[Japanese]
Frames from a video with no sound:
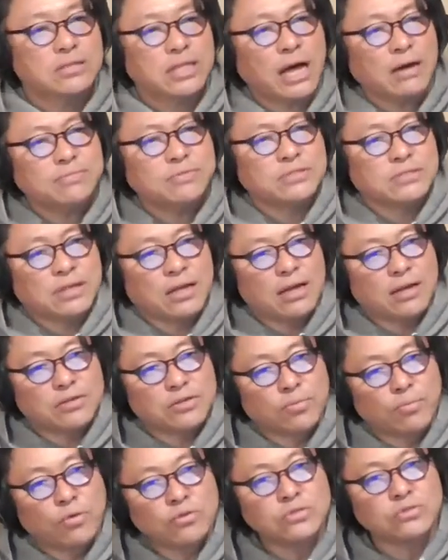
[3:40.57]
多分ね
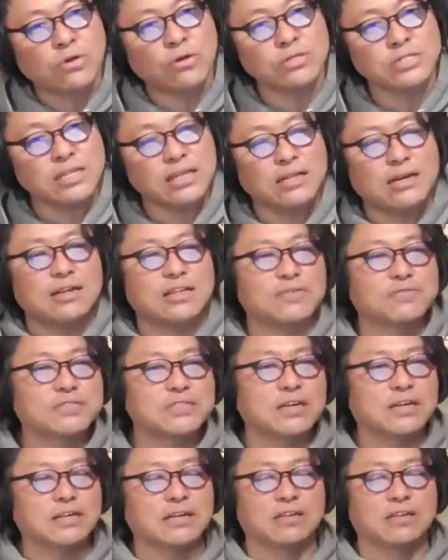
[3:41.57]
その僕同世代で布施